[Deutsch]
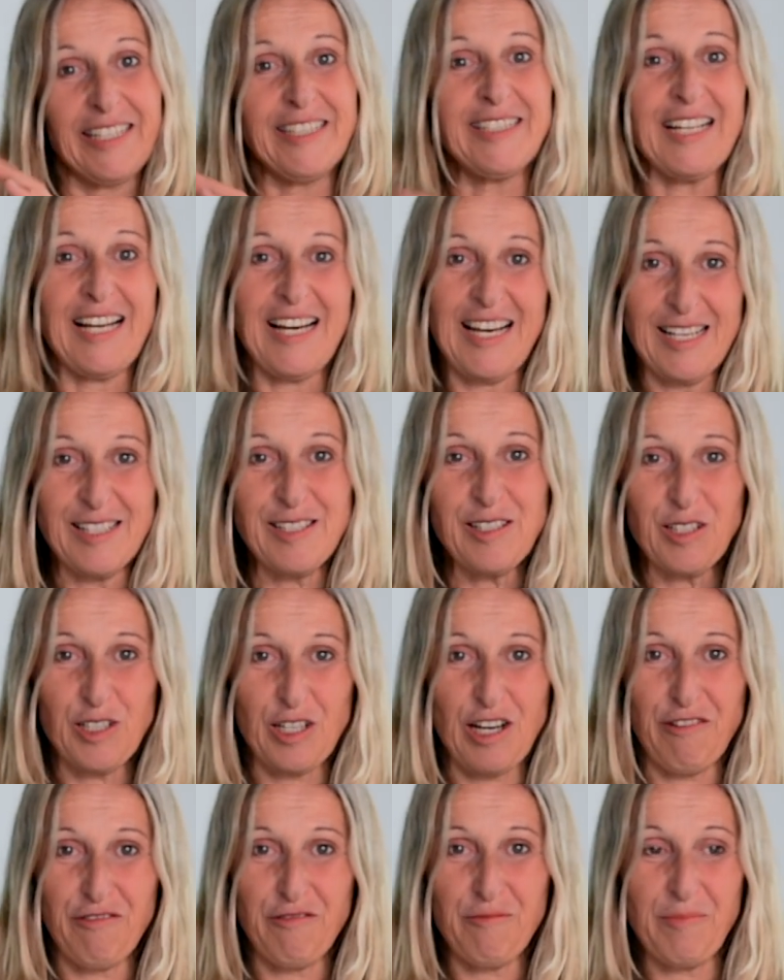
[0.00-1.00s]

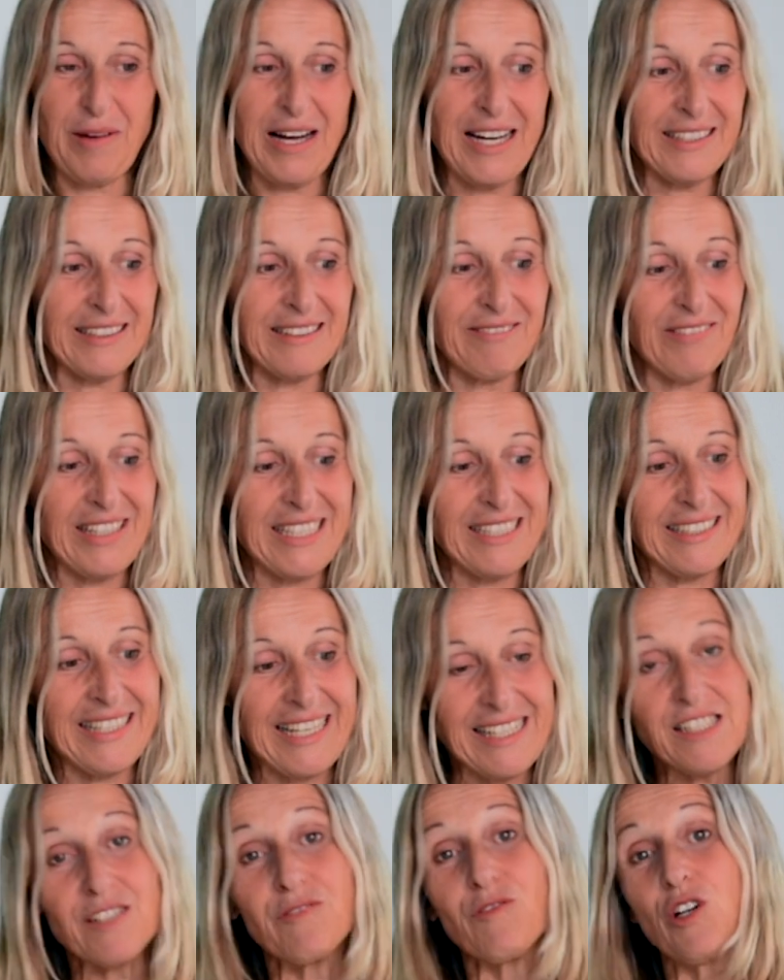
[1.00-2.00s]
Hinterlassenschaften machen, wenn
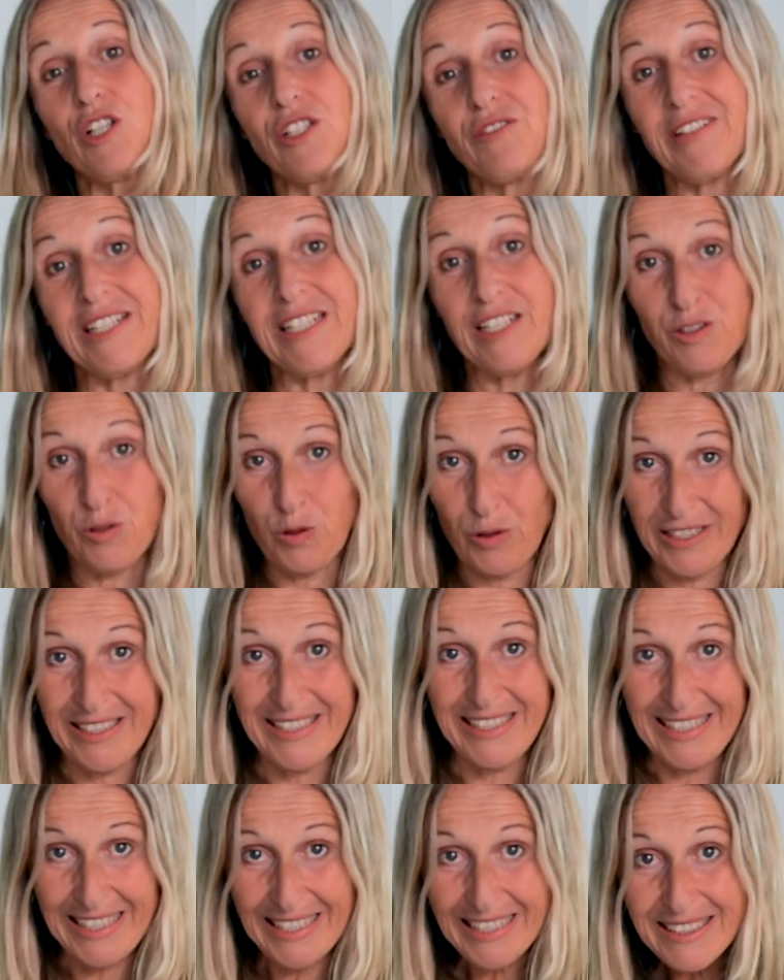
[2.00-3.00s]
das wollen wir
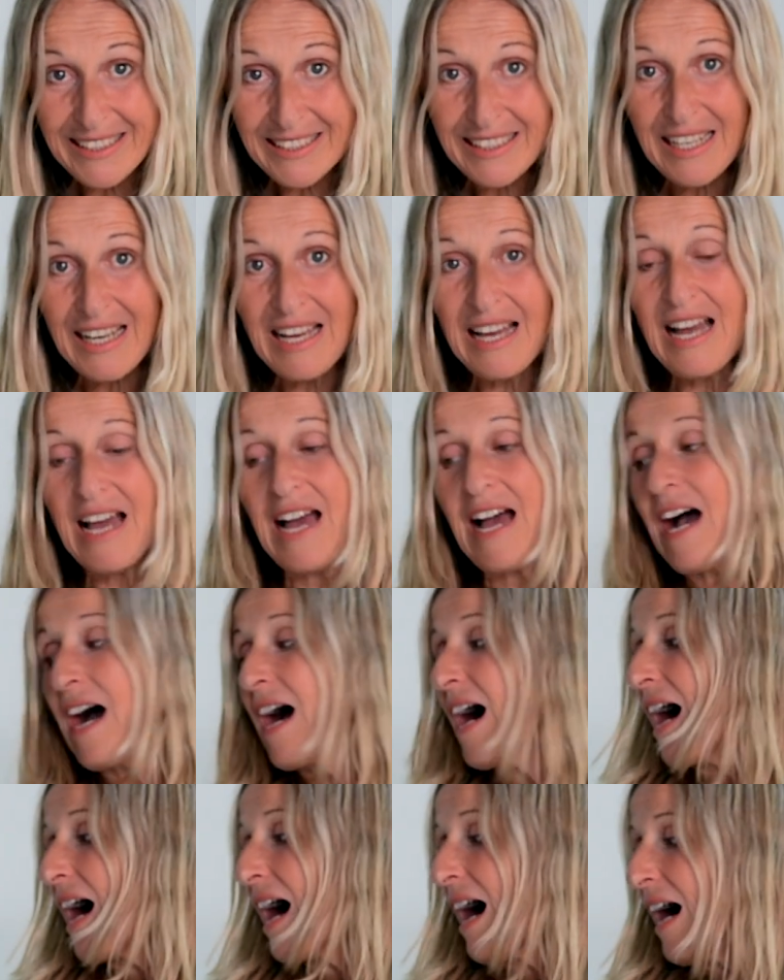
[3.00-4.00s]
natürlich nicht.
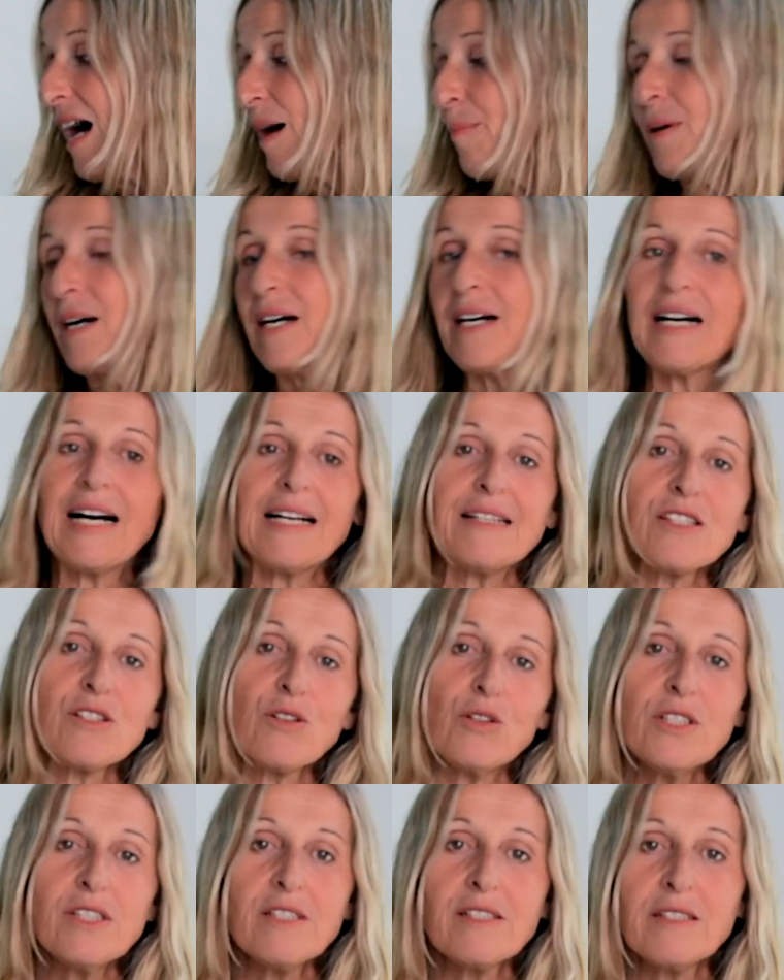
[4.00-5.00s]
Aber
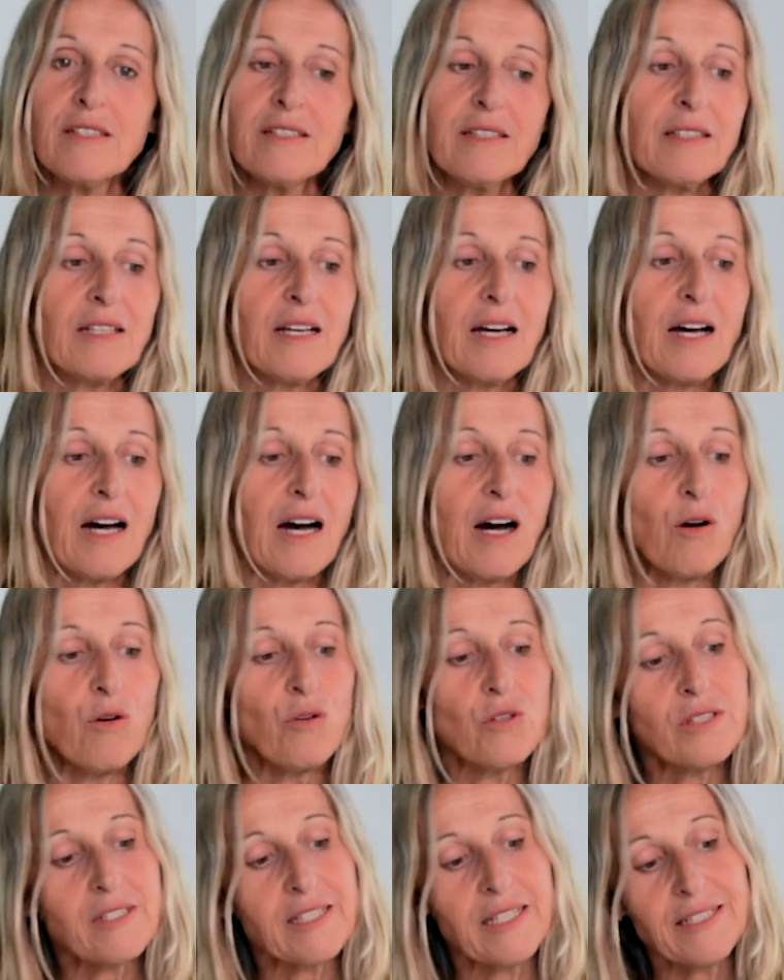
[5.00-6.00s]
ansonsten,
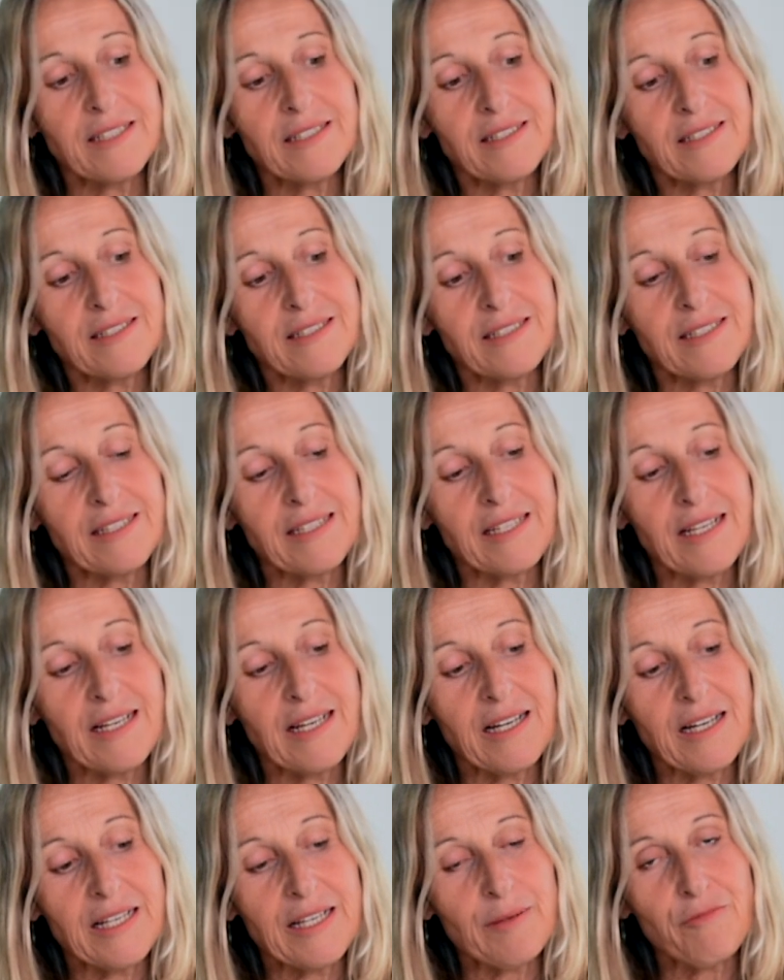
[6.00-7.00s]
außer
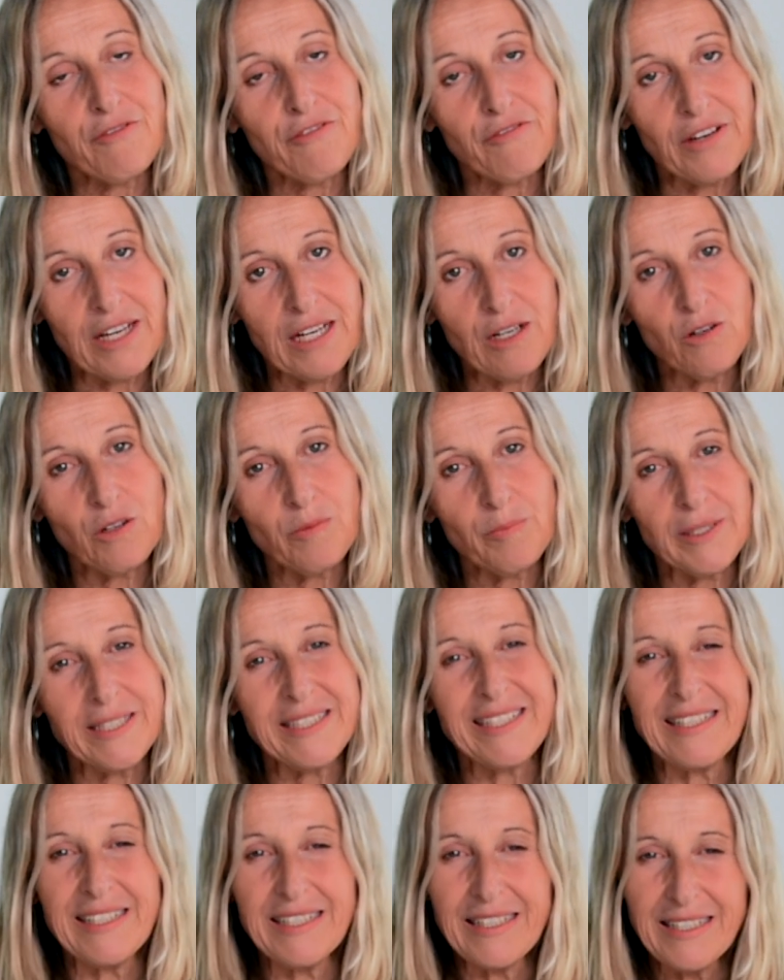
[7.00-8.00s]
der Empfehlung,
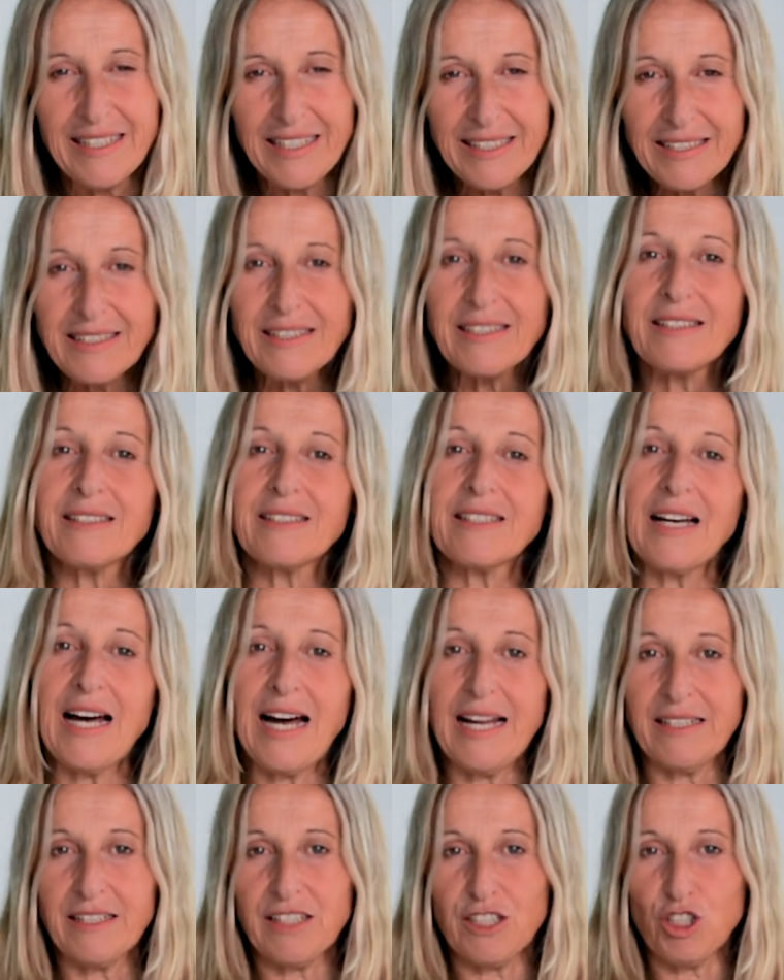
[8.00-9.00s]
bitte nicht
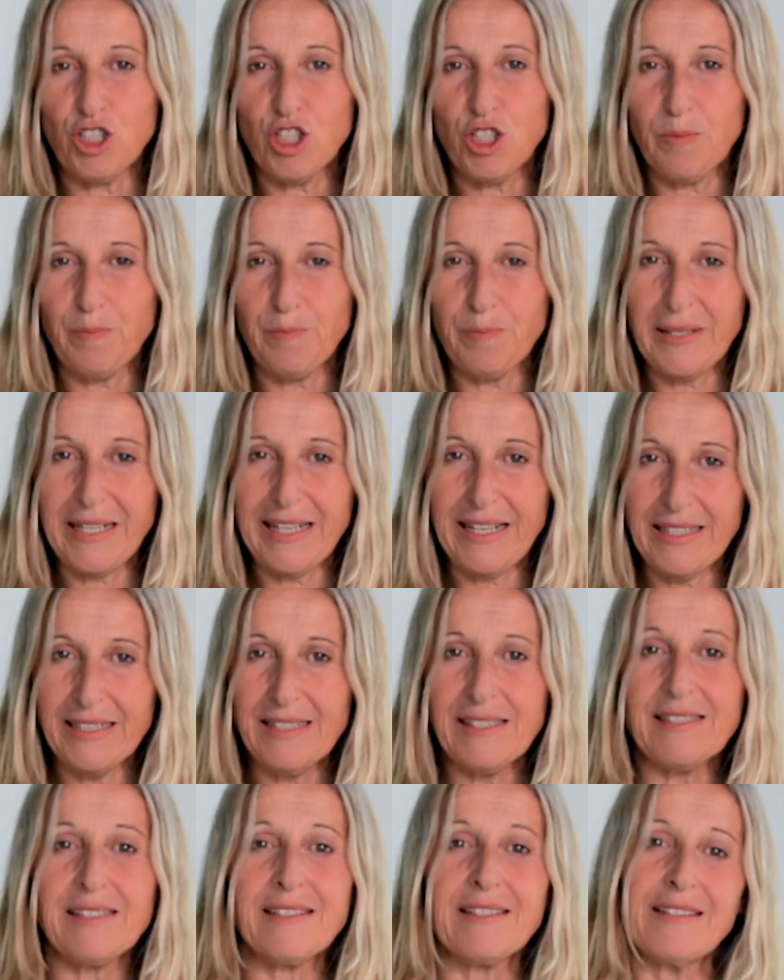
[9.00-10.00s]
an
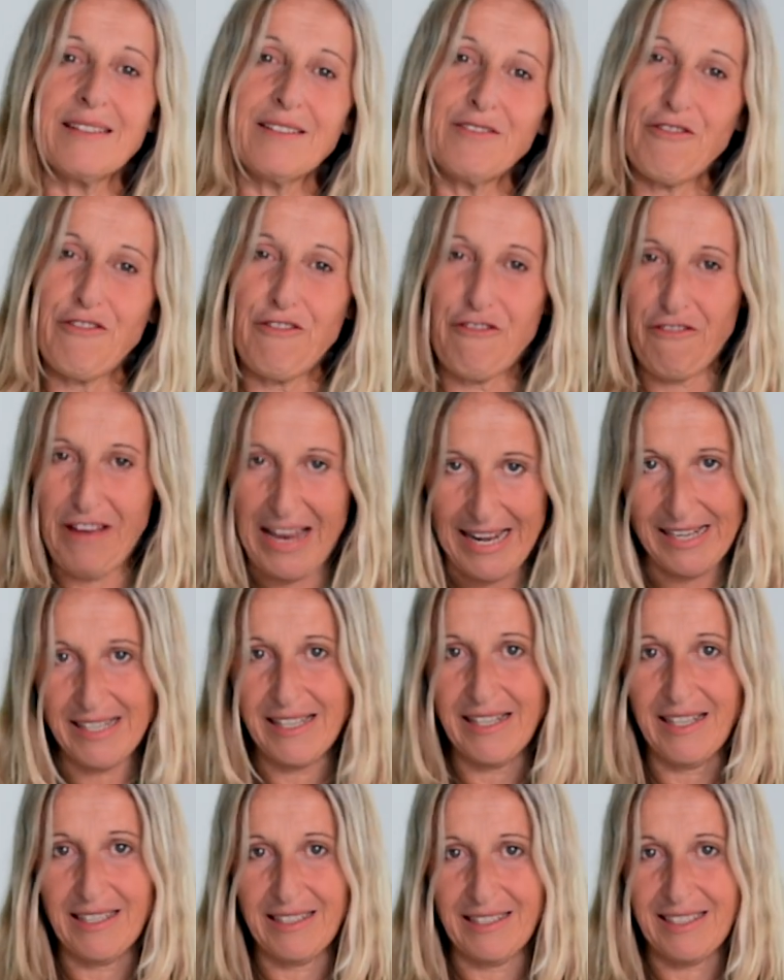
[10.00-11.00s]
gespritzten
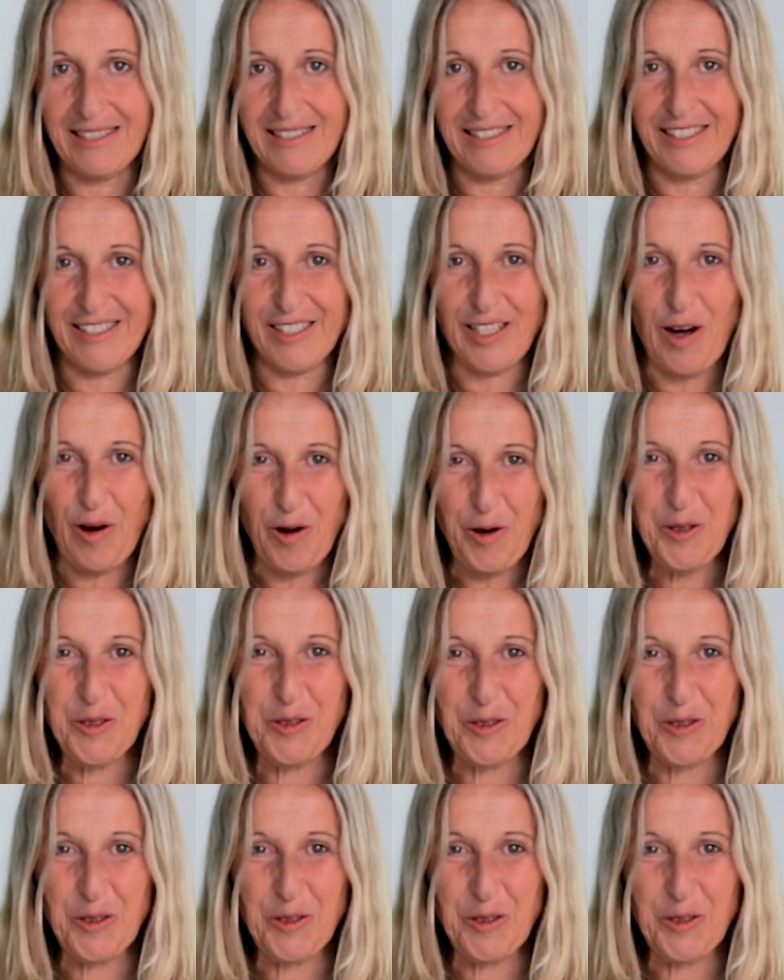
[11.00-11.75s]
Feldern. Das ist ja auch